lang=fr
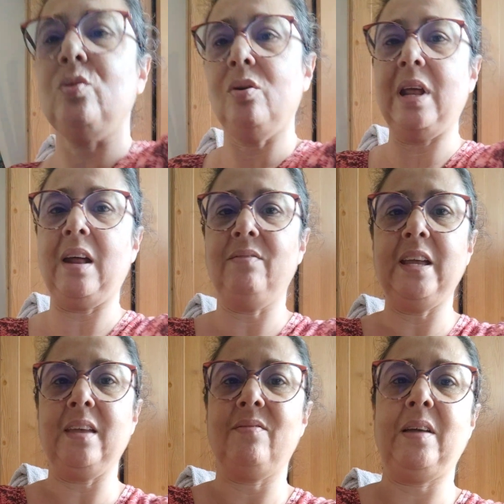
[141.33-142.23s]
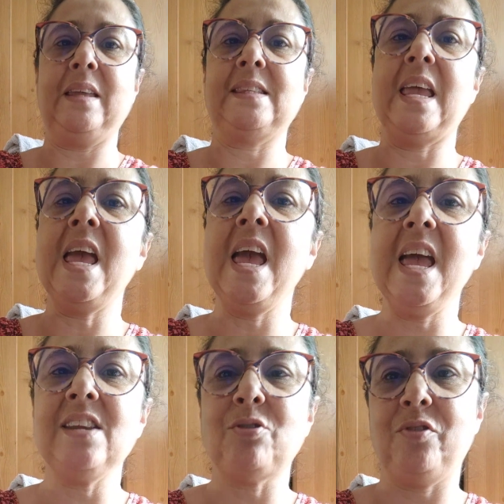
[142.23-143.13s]
Oh ça y
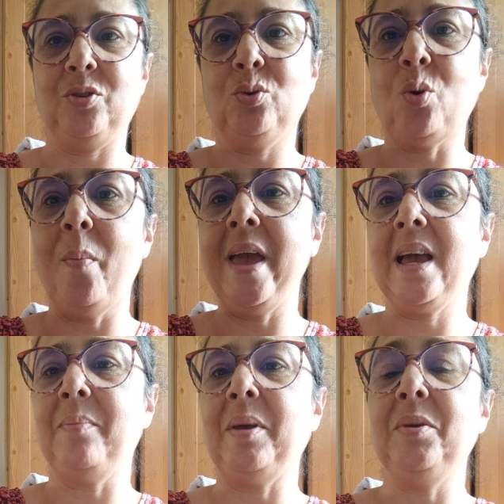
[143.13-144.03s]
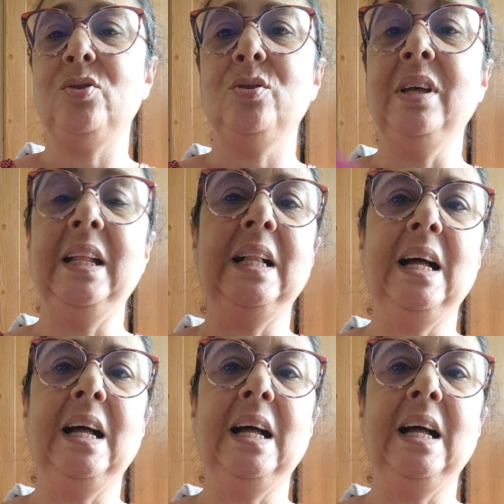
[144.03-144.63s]
est, je fais tout tomber comme d'habitude.